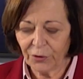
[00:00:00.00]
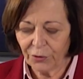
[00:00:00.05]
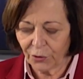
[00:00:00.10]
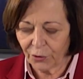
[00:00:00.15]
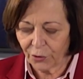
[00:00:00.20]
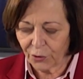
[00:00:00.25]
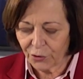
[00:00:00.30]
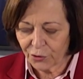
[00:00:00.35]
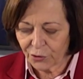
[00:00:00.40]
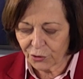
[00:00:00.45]
donc
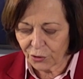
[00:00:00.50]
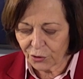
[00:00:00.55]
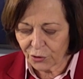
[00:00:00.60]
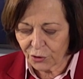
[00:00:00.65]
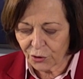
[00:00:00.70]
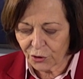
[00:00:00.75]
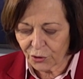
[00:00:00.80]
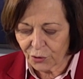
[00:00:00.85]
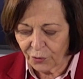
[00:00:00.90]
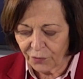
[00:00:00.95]
ce,
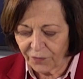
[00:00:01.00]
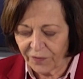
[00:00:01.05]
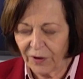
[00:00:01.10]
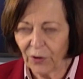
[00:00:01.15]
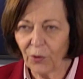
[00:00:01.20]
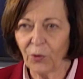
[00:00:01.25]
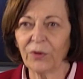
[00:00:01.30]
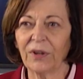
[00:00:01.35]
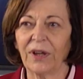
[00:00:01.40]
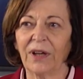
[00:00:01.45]
ce qu'on fait,
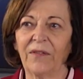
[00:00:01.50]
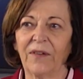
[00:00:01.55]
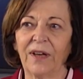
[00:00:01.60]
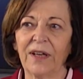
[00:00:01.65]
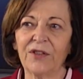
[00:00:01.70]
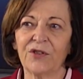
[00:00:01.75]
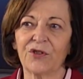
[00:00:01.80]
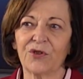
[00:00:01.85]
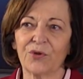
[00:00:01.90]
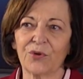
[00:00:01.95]
on
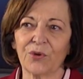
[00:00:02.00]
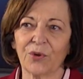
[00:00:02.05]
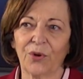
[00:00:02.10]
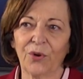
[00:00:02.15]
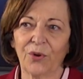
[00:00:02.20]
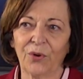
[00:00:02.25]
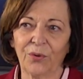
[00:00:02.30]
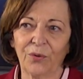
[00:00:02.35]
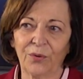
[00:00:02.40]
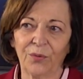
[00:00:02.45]
travaille sur
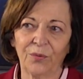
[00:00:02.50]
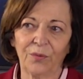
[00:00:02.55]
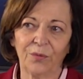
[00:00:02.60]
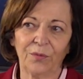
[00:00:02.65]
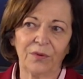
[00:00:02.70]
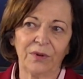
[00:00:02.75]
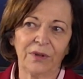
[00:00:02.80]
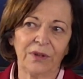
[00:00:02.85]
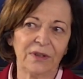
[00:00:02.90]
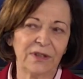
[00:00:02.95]
euh,
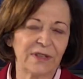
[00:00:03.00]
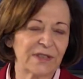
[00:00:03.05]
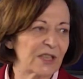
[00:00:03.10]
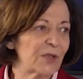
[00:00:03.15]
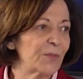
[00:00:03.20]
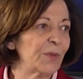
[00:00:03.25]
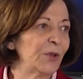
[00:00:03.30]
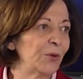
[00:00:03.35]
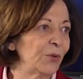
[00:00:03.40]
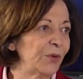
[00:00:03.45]
les
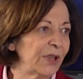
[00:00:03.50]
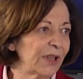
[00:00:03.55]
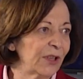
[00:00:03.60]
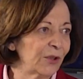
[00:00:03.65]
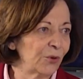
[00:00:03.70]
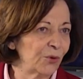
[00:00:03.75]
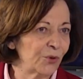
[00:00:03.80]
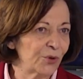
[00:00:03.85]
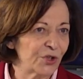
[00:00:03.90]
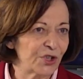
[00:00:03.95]
aspects de
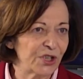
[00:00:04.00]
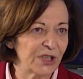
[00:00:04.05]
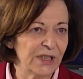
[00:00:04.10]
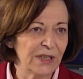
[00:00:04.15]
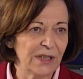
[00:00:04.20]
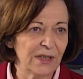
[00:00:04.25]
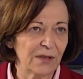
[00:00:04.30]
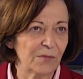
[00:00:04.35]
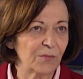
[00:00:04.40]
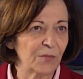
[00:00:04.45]

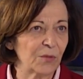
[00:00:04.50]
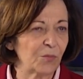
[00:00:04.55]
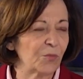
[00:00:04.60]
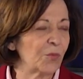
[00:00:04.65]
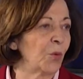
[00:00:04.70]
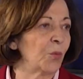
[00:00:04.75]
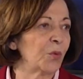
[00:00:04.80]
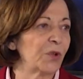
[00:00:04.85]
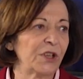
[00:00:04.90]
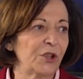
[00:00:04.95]
technologie,
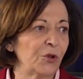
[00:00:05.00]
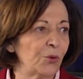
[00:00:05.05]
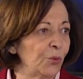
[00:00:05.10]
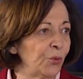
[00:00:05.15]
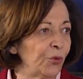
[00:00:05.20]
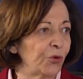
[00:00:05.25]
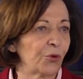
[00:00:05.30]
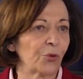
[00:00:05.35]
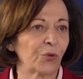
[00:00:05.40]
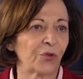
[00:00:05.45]
qui
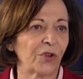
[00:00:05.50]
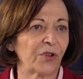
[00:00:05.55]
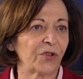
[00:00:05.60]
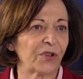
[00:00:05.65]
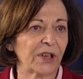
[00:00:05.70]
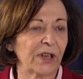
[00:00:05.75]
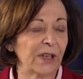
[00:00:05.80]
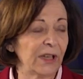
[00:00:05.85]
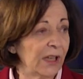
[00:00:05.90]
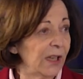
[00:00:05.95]
tous sont
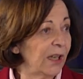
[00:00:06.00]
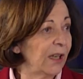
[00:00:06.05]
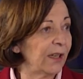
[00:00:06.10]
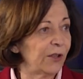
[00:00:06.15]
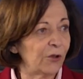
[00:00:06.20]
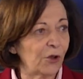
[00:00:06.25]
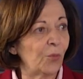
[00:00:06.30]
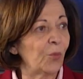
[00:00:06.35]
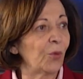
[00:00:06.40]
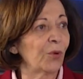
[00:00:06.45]
centrés
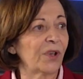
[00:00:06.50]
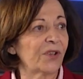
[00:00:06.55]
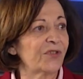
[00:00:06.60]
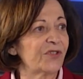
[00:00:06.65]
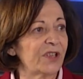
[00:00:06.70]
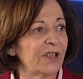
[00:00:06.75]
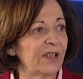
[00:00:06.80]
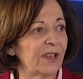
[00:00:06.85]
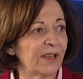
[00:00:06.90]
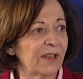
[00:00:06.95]
dans le monde
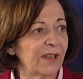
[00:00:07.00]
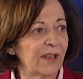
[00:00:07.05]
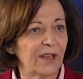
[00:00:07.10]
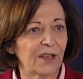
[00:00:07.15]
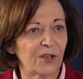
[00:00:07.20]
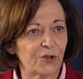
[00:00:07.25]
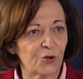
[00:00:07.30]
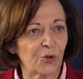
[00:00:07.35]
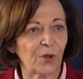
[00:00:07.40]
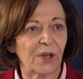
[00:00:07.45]
entier, hein, mhm.
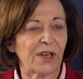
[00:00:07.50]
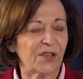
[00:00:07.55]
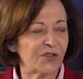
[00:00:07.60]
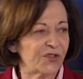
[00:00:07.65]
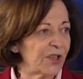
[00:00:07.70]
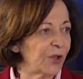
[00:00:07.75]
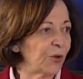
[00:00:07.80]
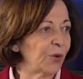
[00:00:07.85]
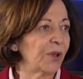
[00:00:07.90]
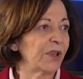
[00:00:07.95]
sur la
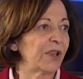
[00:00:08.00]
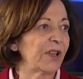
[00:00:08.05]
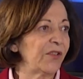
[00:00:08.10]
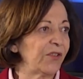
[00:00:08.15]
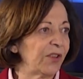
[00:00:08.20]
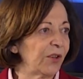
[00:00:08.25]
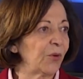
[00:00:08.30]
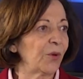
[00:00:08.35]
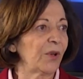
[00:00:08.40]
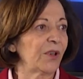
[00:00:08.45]
sécurité,
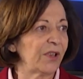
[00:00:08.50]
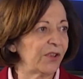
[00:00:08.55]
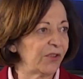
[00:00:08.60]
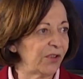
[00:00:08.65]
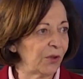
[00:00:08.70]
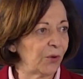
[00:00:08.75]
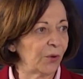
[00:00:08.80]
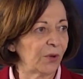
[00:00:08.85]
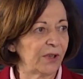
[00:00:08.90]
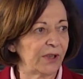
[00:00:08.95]
sécurité,
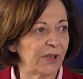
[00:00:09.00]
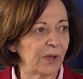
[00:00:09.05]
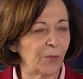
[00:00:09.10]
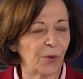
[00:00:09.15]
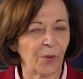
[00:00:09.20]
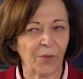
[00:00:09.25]
sécurité.